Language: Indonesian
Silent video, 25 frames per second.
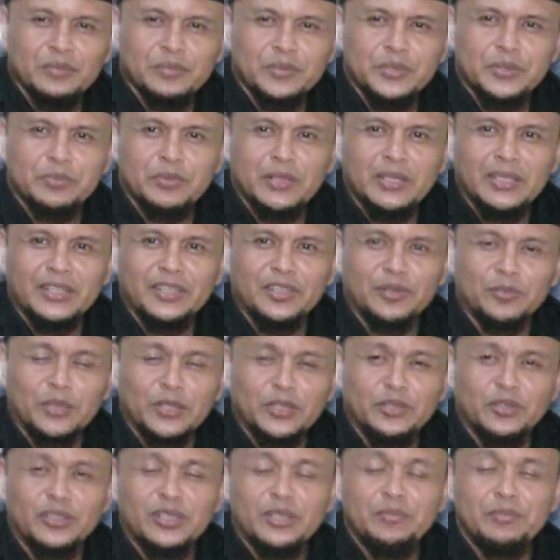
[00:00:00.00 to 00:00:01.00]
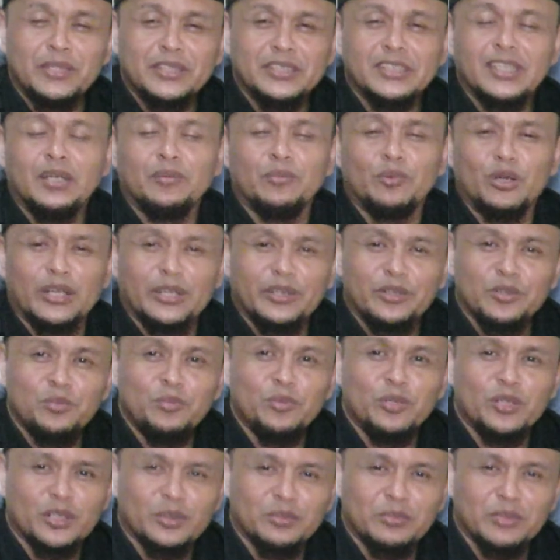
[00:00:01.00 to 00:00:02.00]
Bismillahirrahmanirrahim. Assalamualaikum
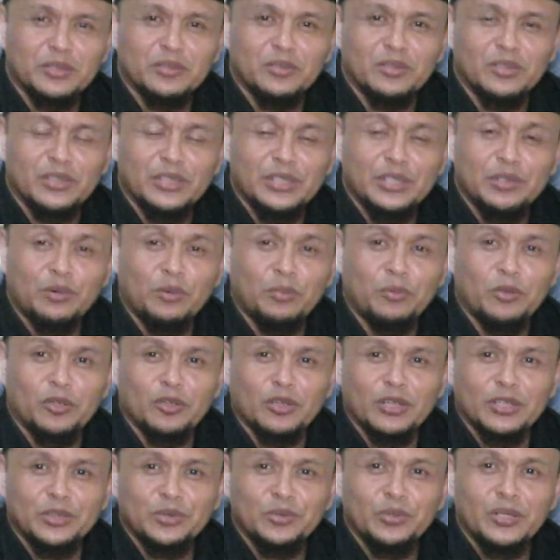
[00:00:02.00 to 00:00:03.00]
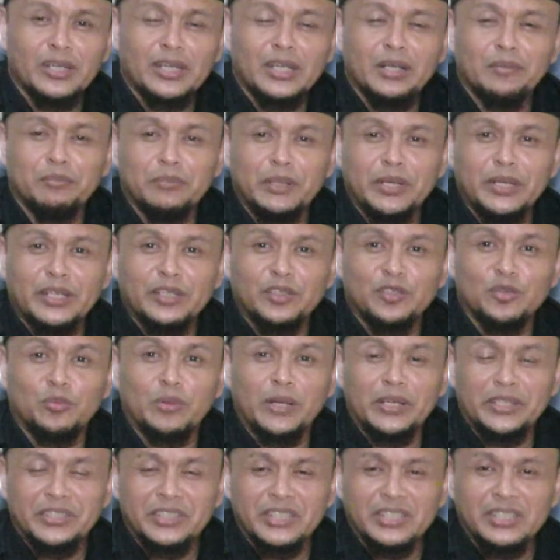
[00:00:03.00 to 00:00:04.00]
warahmatullahi wabarakatuh. Welcome back to
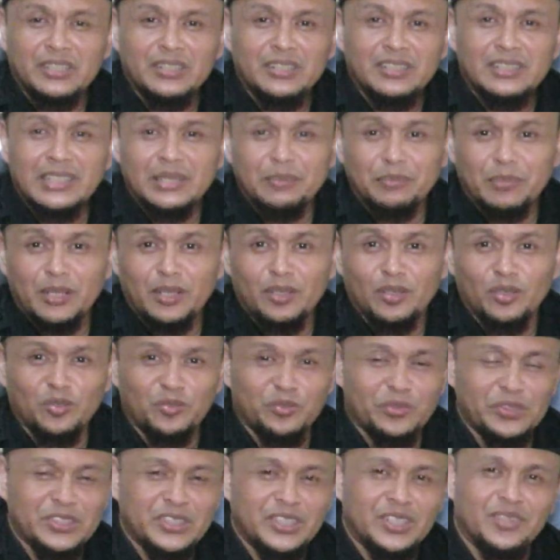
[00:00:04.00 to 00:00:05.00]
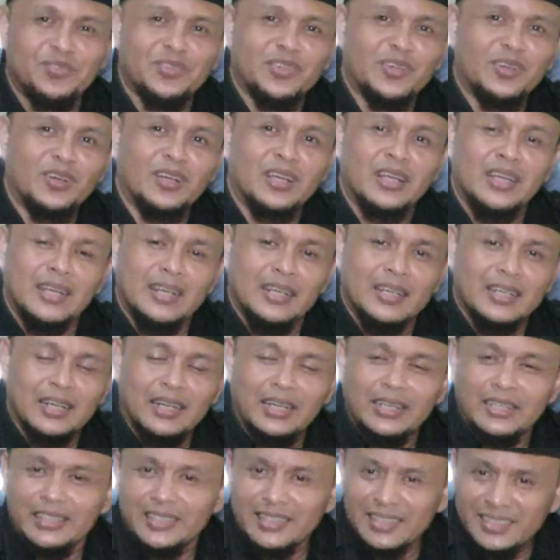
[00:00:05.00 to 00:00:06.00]
my channel Jamal Official Vlog.
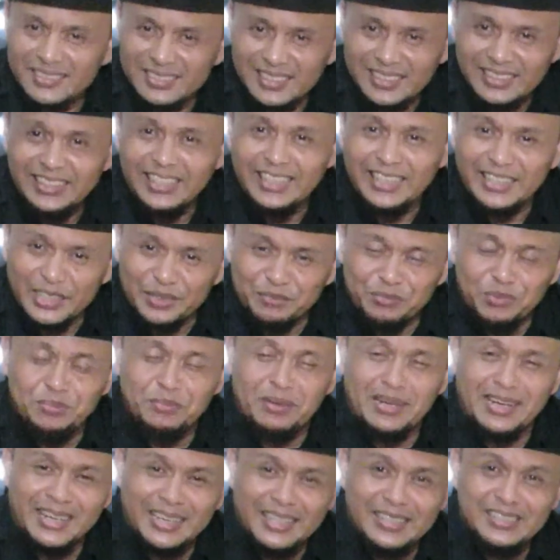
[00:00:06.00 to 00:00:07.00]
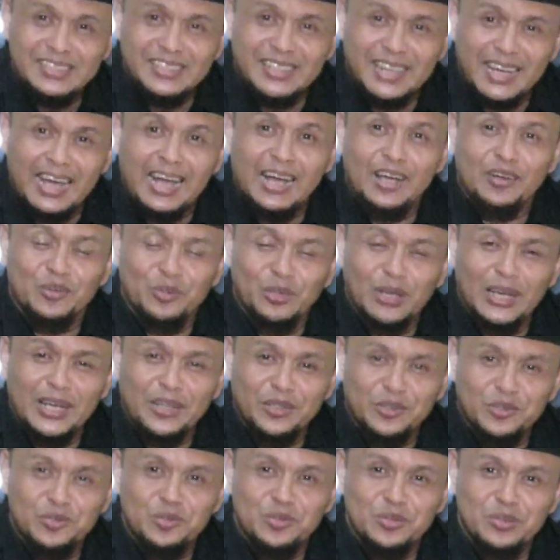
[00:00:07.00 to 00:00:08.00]
Kali ini saya akan membahas aku
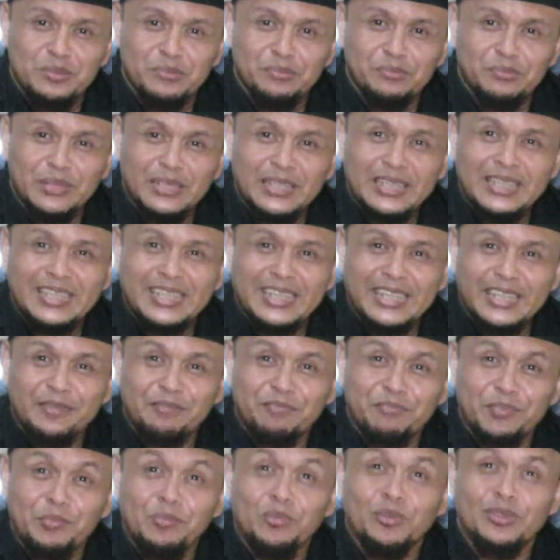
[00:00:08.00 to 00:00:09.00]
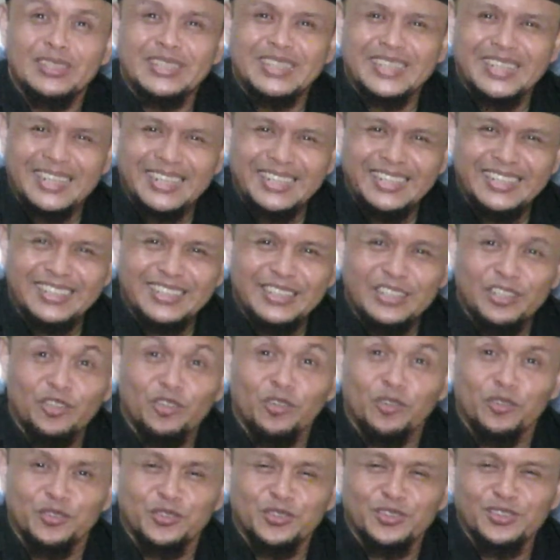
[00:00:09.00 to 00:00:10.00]
laku berikan pemutihan
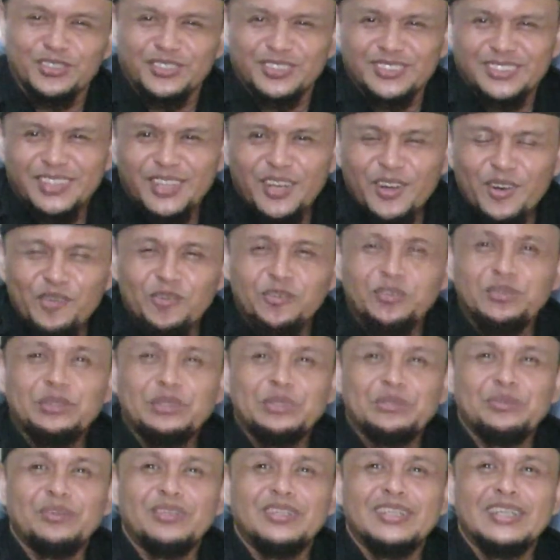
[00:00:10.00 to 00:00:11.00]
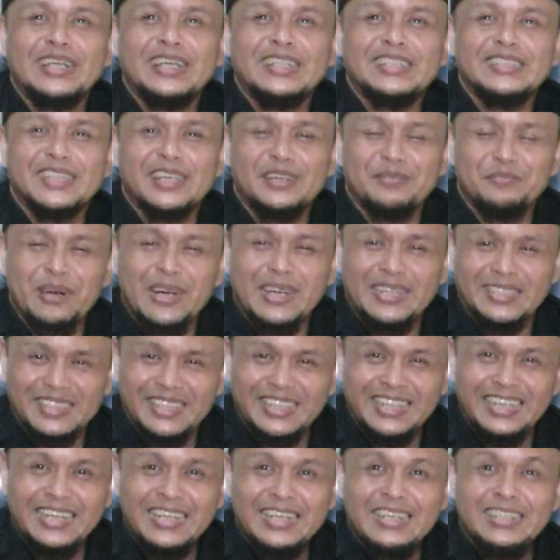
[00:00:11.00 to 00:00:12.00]
khusus untuk
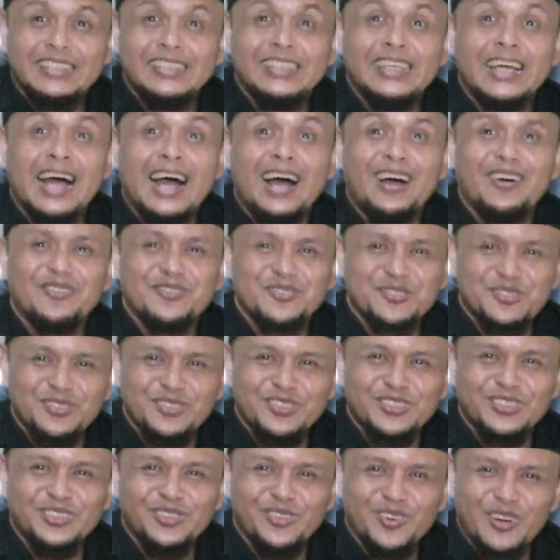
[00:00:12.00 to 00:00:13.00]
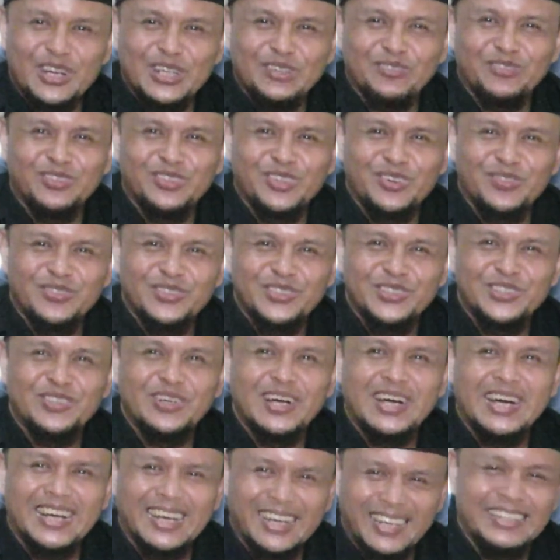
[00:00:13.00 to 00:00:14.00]
nasabahnya di Agustus
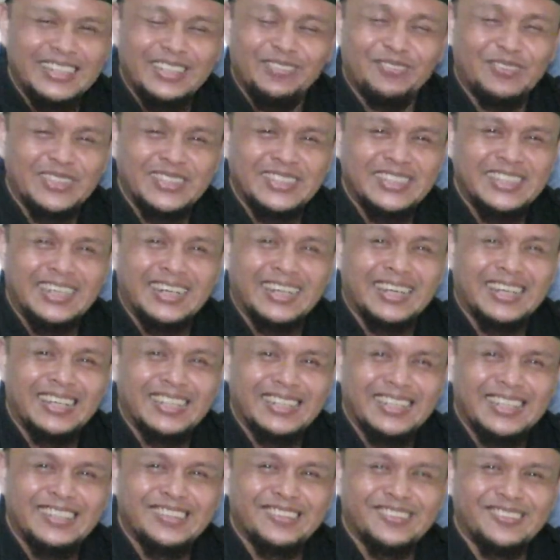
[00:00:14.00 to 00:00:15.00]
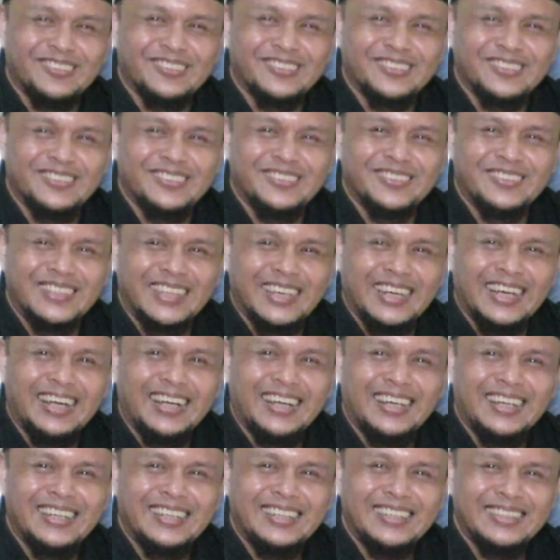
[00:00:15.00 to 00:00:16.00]
2022. Ini pasti yang kalian tunggu-tunggu
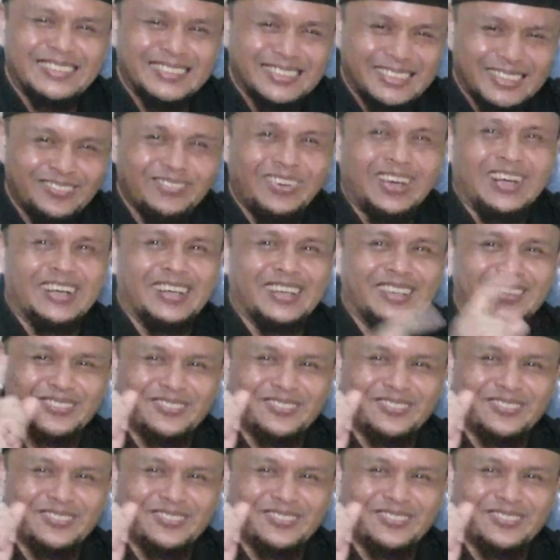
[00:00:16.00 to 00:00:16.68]
ya. Simak